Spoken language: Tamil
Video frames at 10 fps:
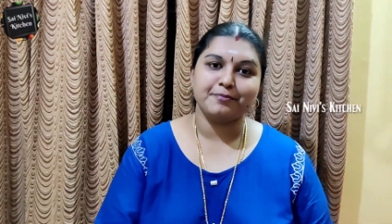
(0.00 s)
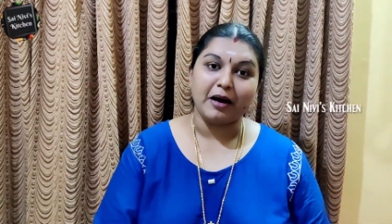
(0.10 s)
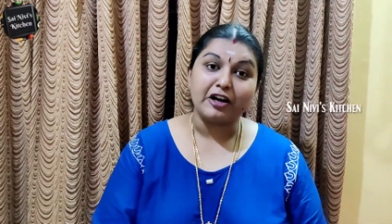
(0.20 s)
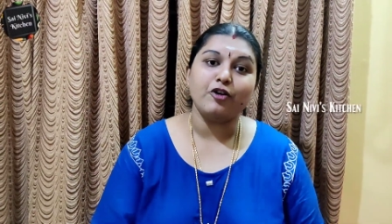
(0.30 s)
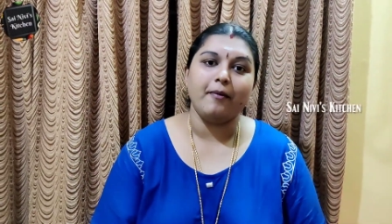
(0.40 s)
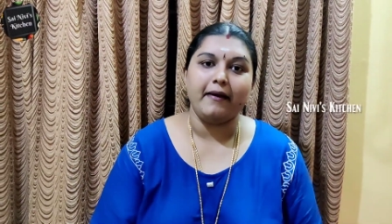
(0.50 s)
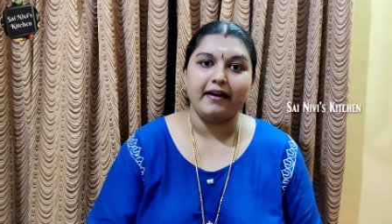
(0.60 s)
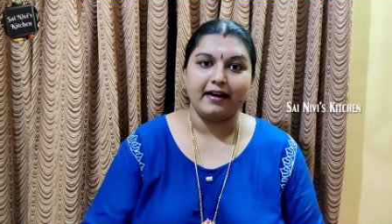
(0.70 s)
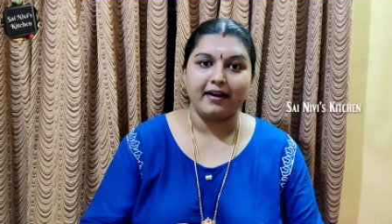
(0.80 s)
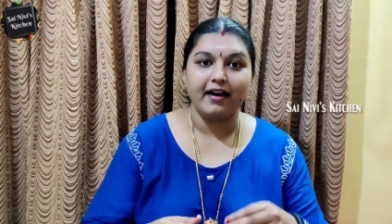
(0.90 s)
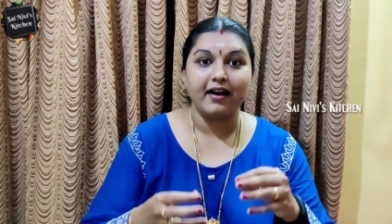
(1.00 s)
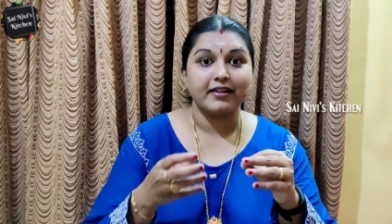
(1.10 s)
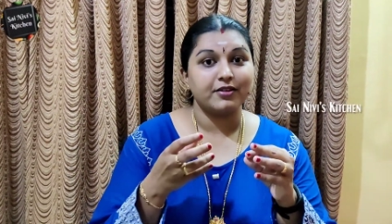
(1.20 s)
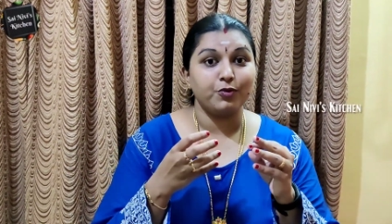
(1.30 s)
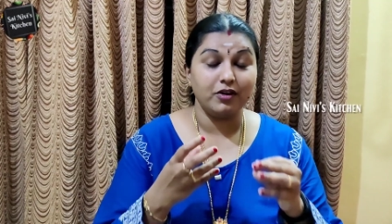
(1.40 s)
பக்குவமே என்னன்னா
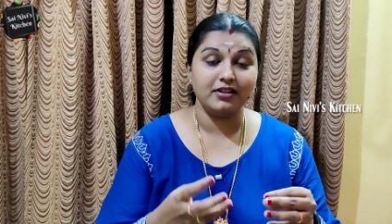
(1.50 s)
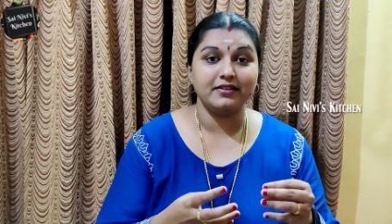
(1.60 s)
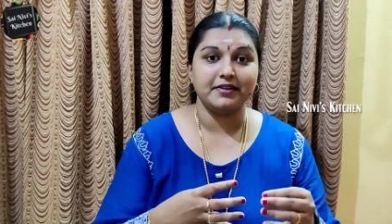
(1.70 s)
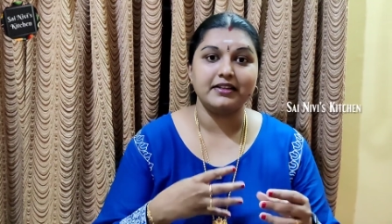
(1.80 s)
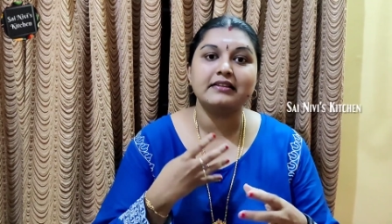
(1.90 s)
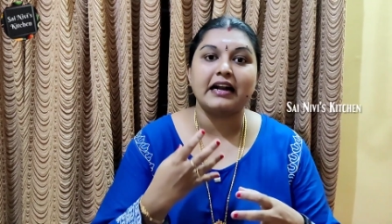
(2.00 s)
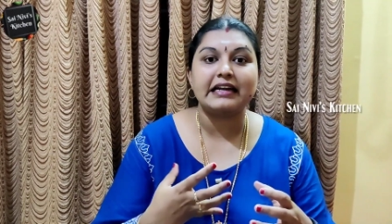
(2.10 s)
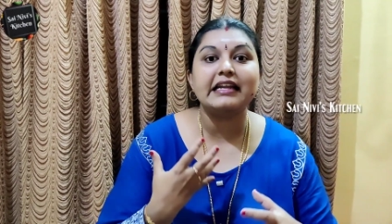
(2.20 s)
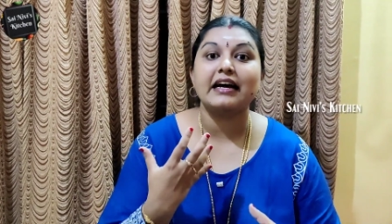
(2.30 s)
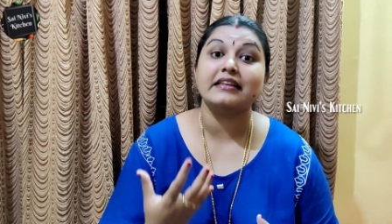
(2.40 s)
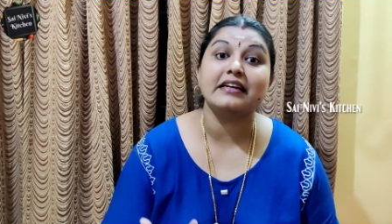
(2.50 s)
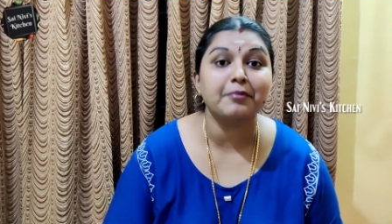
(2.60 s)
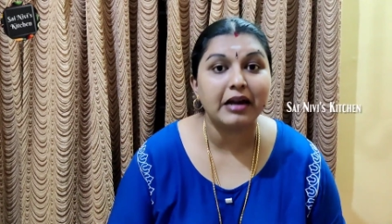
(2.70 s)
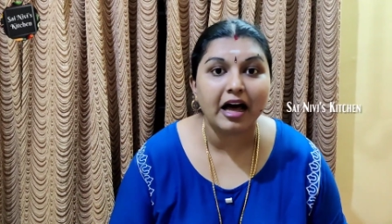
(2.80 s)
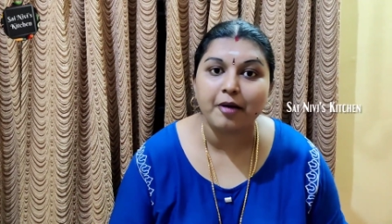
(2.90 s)
அந்த உளுந்த வந்து தண்ணி அதிகம்
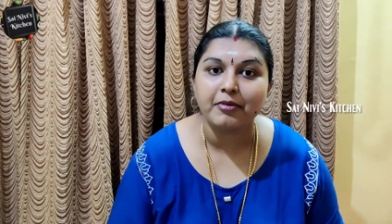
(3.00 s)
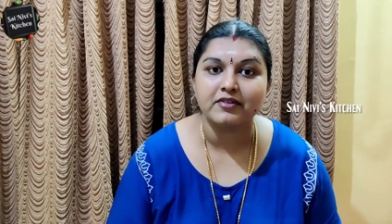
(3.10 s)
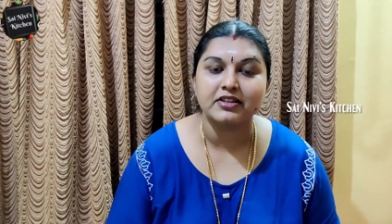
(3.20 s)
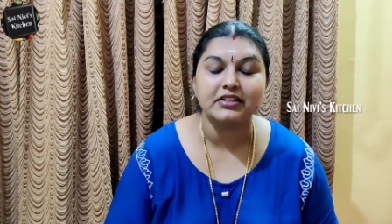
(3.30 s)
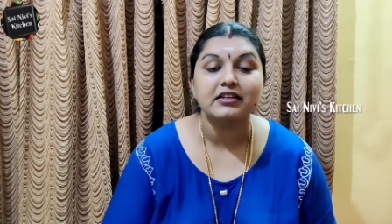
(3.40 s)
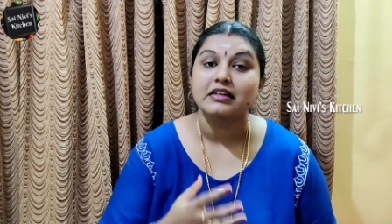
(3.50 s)
இல்லாமல் வந்து